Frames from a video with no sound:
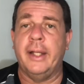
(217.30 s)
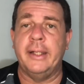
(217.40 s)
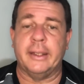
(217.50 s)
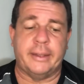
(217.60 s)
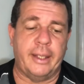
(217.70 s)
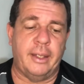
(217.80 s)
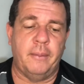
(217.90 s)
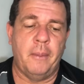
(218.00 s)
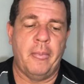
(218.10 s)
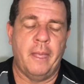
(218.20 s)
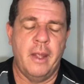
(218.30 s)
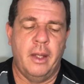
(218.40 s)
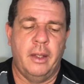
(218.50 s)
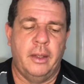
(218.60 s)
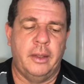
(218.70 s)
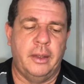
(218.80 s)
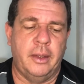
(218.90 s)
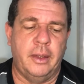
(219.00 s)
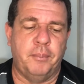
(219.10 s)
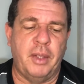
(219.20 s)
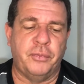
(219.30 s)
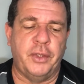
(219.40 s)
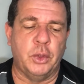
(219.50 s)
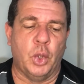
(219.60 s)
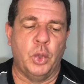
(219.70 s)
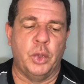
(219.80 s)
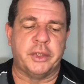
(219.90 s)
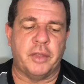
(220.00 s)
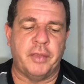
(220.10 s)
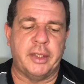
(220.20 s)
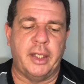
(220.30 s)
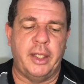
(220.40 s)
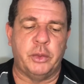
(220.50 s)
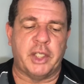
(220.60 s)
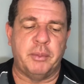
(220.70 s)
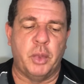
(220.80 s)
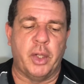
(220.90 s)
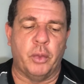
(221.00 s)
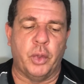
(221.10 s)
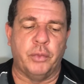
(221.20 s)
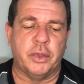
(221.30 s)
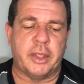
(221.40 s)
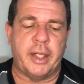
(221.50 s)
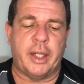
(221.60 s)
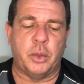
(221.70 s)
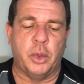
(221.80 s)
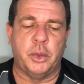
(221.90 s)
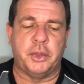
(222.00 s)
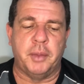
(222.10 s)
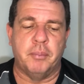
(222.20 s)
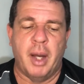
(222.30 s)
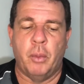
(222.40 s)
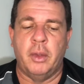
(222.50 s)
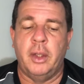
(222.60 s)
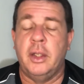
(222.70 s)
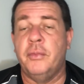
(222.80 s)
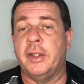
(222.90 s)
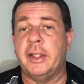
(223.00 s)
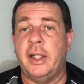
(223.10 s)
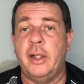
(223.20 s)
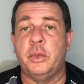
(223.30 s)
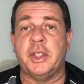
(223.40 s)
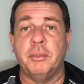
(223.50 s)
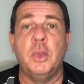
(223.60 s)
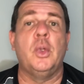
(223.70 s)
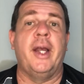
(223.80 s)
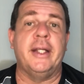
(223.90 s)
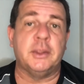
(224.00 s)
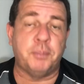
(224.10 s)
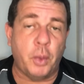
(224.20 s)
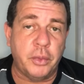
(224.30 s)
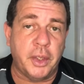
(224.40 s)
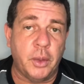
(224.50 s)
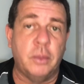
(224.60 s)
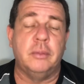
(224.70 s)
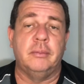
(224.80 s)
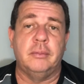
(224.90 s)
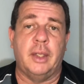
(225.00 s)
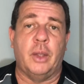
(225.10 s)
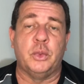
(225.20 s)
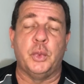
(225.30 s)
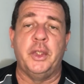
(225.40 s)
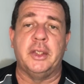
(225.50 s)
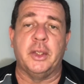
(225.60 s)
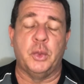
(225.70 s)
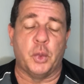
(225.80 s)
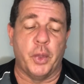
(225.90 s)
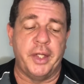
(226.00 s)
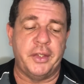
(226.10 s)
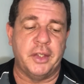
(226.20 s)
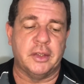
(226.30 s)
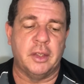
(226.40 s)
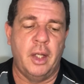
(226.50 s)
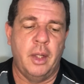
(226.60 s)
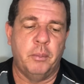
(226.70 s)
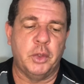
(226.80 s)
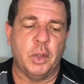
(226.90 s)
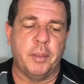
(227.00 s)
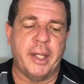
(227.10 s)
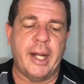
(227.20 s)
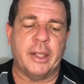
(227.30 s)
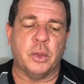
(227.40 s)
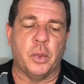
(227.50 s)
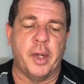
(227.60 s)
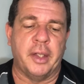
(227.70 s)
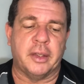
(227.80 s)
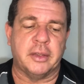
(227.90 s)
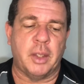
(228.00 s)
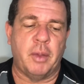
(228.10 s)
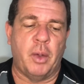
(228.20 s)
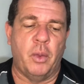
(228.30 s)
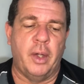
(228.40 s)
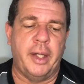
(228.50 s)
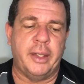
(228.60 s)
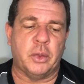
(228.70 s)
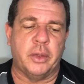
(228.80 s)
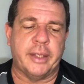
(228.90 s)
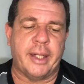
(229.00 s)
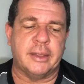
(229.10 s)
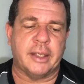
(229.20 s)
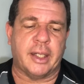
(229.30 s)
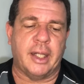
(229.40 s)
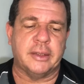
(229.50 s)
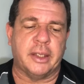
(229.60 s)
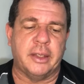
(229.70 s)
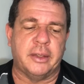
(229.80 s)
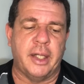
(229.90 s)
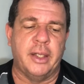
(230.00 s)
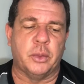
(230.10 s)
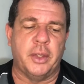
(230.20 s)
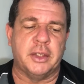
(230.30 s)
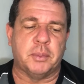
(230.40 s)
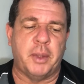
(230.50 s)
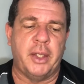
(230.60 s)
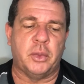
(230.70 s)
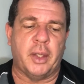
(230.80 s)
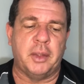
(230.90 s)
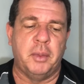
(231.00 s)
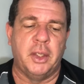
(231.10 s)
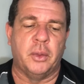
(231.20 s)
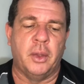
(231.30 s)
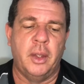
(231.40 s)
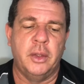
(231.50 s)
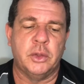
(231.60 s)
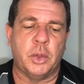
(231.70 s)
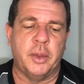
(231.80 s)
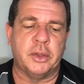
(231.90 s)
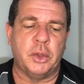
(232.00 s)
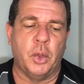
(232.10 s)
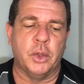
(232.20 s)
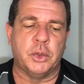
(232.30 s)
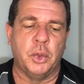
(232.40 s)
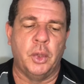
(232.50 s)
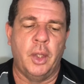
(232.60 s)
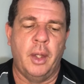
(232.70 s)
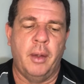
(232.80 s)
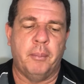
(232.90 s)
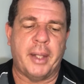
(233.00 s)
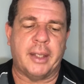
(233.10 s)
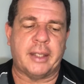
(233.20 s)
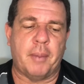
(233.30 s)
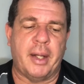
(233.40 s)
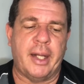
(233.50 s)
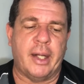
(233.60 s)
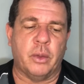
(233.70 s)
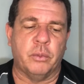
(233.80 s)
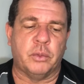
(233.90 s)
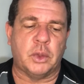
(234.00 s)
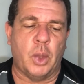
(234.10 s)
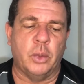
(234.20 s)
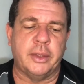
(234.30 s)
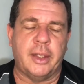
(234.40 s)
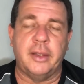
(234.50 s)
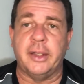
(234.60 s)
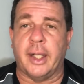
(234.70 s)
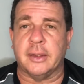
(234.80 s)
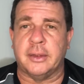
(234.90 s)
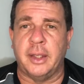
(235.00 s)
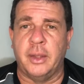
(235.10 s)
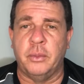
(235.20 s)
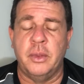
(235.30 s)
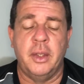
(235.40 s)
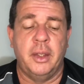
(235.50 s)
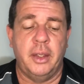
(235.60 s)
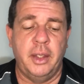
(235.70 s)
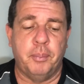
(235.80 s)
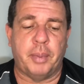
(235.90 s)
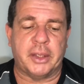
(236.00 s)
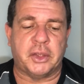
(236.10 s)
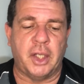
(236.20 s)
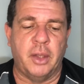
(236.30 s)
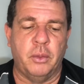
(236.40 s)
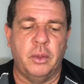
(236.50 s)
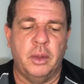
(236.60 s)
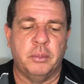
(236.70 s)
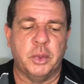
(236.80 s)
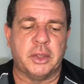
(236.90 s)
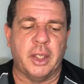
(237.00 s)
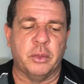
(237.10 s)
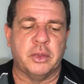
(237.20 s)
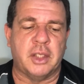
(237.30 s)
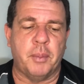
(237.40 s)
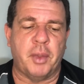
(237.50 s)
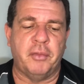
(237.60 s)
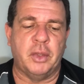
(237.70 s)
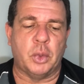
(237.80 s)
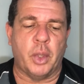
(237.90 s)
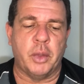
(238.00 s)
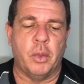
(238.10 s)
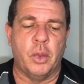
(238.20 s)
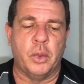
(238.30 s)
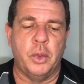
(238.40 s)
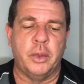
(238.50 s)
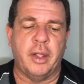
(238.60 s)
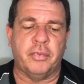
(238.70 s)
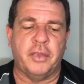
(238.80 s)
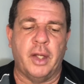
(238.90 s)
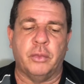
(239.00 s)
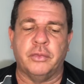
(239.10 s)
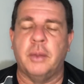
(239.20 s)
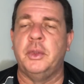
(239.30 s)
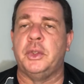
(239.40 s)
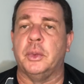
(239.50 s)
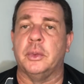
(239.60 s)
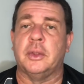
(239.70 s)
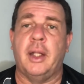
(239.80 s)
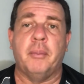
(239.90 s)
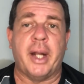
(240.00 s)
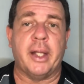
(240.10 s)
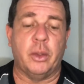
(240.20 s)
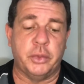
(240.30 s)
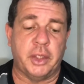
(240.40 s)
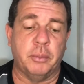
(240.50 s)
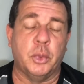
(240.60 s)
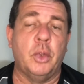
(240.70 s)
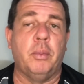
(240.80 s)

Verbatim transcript: aí na tela. E bem-vindo, Luxa. Vanderlei Luxemburgo é o novo treinador do Timão. E Vanderlei Luxemburgo respondeu ao Twitter do Corinthians. Muito obrigado, Corinthians. É uma honra retornar a essa casa que tanto respeito e admiro. Estou ansioso para trabalhar com toda a dedicação e paixão, buscando sempre a vitória e o orgulho da Fiel. Vamos juntos. Lembrar que Luxemburgo